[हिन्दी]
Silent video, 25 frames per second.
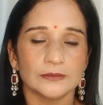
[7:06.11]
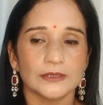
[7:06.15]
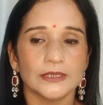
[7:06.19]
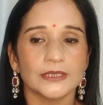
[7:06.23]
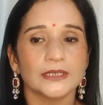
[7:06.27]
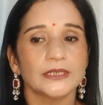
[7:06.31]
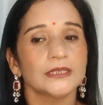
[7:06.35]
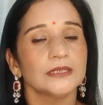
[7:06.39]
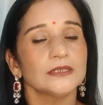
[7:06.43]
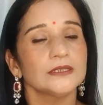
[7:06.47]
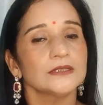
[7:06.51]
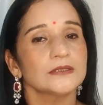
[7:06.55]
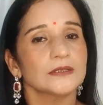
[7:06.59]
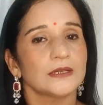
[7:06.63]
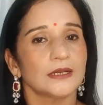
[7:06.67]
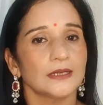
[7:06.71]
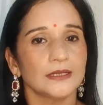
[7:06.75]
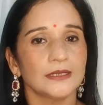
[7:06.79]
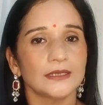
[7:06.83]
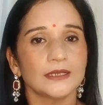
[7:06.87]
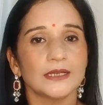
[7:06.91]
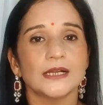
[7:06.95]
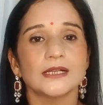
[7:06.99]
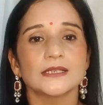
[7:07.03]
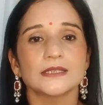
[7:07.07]
लेकिन
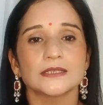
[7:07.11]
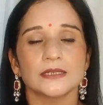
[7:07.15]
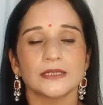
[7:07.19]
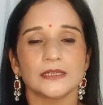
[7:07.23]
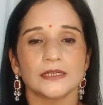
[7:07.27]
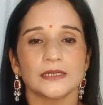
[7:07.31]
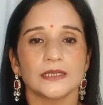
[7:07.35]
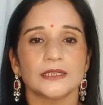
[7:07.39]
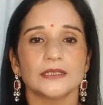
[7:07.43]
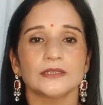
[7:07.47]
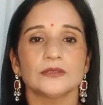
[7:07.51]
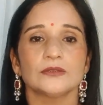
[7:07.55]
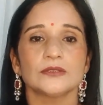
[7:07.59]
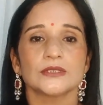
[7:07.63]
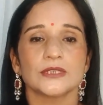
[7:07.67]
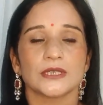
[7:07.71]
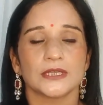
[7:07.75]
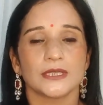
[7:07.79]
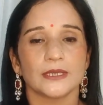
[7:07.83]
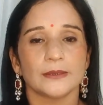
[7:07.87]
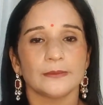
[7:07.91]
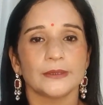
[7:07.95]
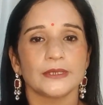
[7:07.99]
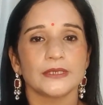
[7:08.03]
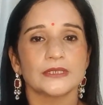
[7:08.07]
अगर कांच का लेंगे तो
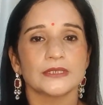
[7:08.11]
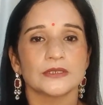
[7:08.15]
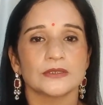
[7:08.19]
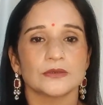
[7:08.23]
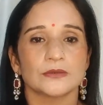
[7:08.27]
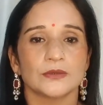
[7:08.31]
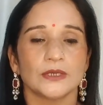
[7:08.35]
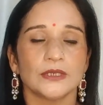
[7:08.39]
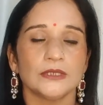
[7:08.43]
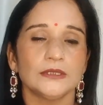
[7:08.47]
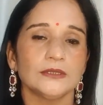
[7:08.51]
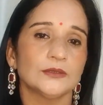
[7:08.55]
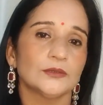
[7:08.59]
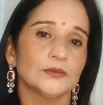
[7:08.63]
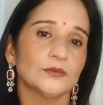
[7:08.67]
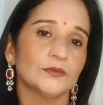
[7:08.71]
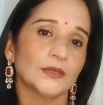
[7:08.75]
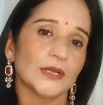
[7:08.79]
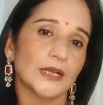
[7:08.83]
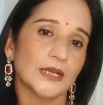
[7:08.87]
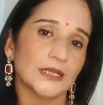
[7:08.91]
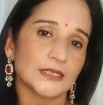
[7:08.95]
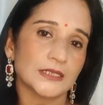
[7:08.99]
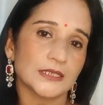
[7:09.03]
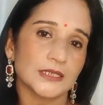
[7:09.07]
ज़्यादा बेस्ट होगा तो
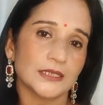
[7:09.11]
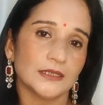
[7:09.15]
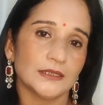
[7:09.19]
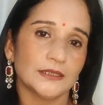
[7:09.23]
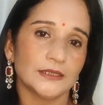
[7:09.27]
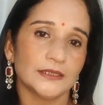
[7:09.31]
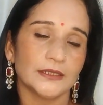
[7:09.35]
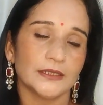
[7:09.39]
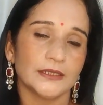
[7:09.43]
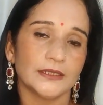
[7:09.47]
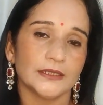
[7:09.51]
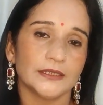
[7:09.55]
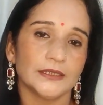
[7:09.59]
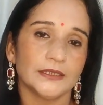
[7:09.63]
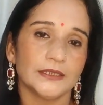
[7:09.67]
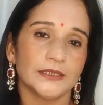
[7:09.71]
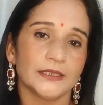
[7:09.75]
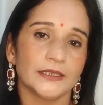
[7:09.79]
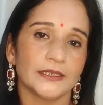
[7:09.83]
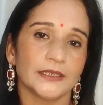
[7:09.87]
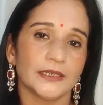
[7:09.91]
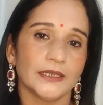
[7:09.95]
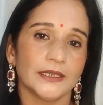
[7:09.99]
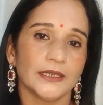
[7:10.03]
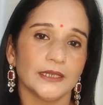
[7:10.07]
कांच का कंटेनर
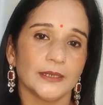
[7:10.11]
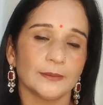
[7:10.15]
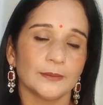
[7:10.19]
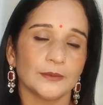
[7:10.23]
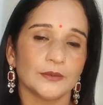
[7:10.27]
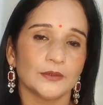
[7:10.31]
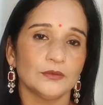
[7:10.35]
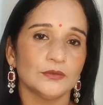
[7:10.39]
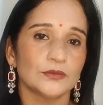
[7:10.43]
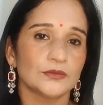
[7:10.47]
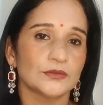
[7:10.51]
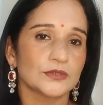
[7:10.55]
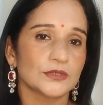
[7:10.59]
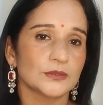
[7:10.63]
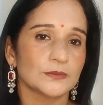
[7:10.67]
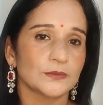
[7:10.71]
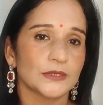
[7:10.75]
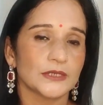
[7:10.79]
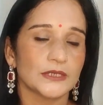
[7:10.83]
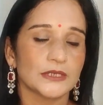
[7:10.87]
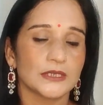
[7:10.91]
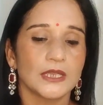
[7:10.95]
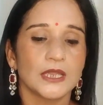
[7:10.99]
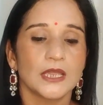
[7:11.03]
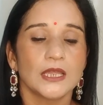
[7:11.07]
लेना है आपको और उसमें